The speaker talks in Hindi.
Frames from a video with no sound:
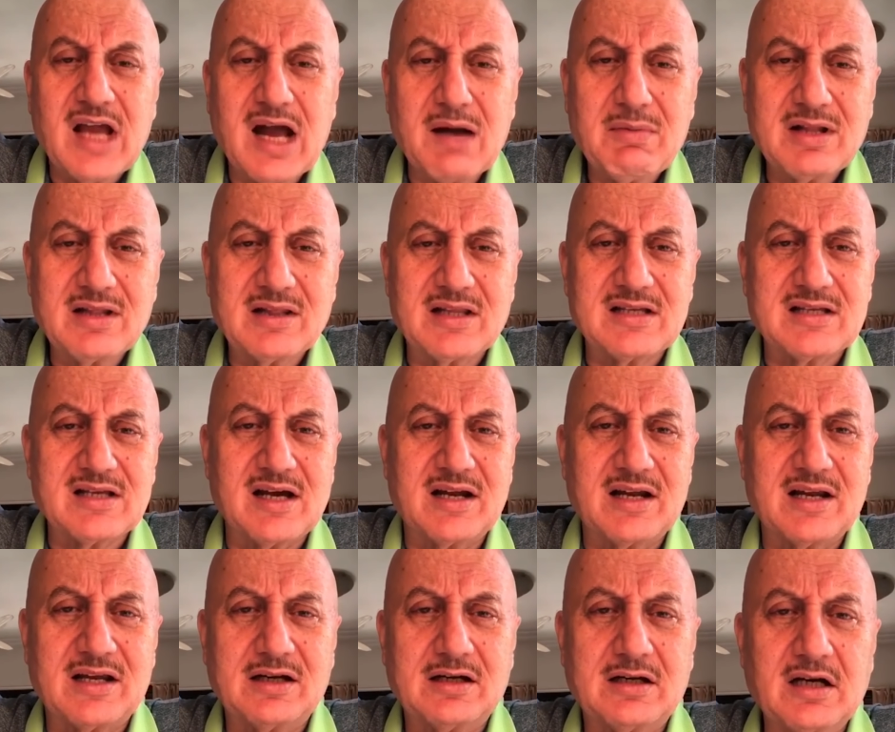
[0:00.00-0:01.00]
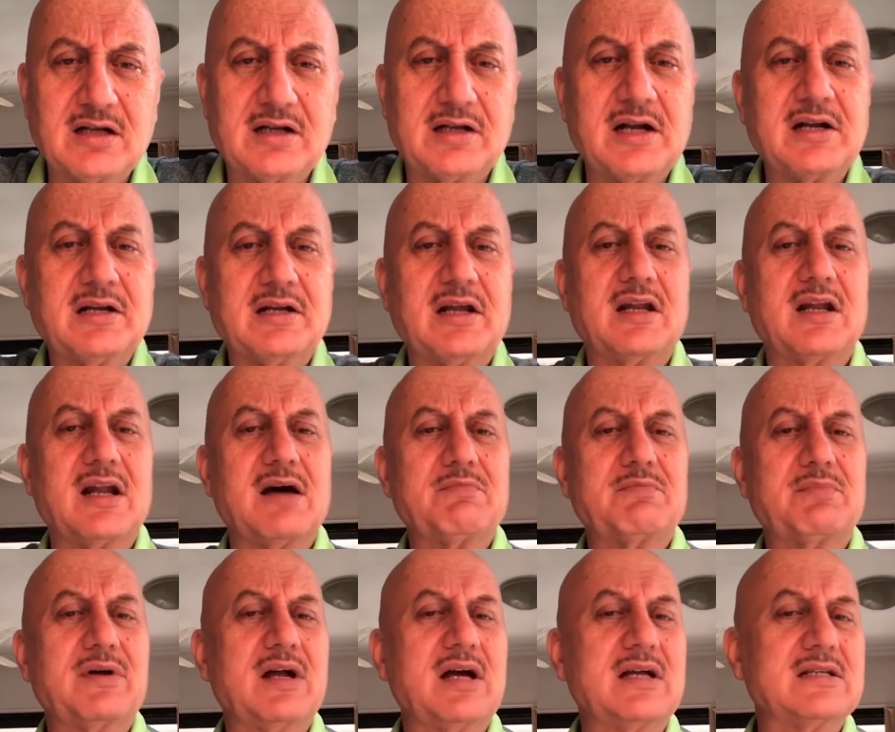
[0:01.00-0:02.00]
क्या बनते जा रहे हैं कंटेंट के
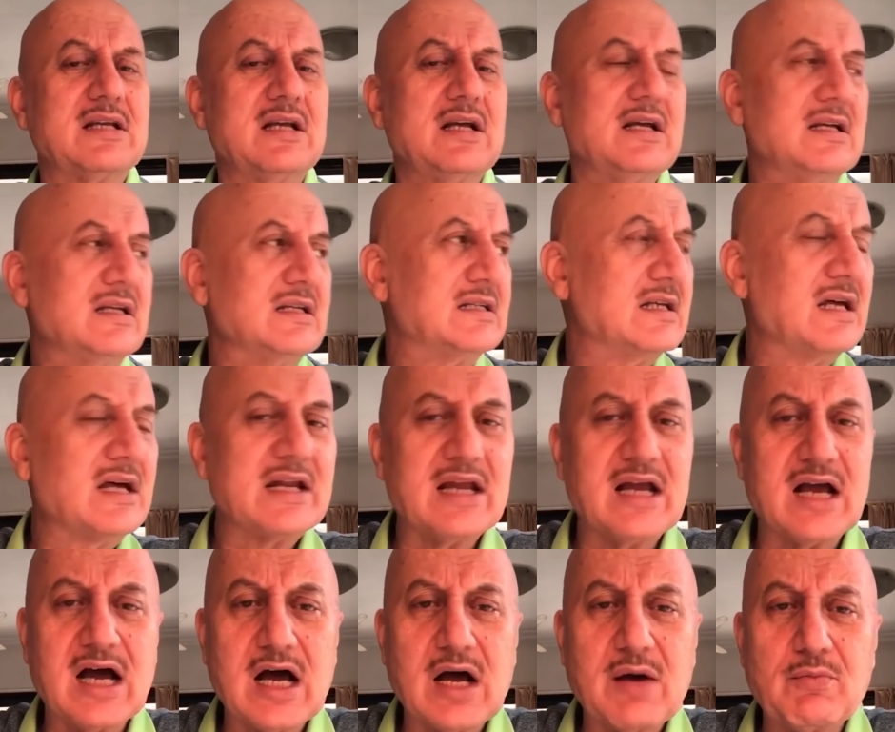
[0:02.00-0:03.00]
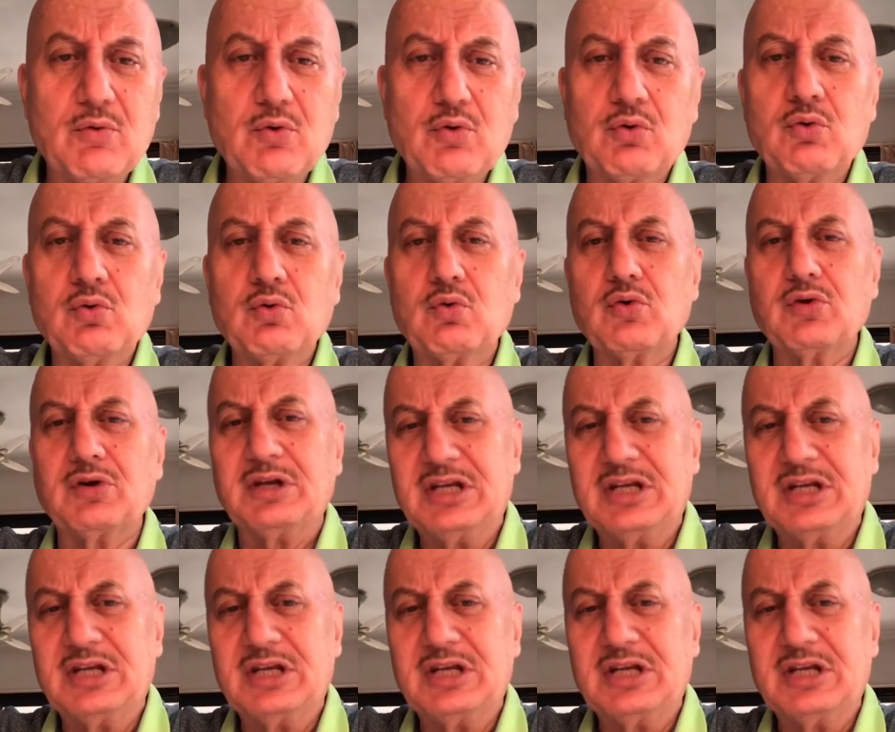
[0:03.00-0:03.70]
नाम पर आज सरेआम लोगों को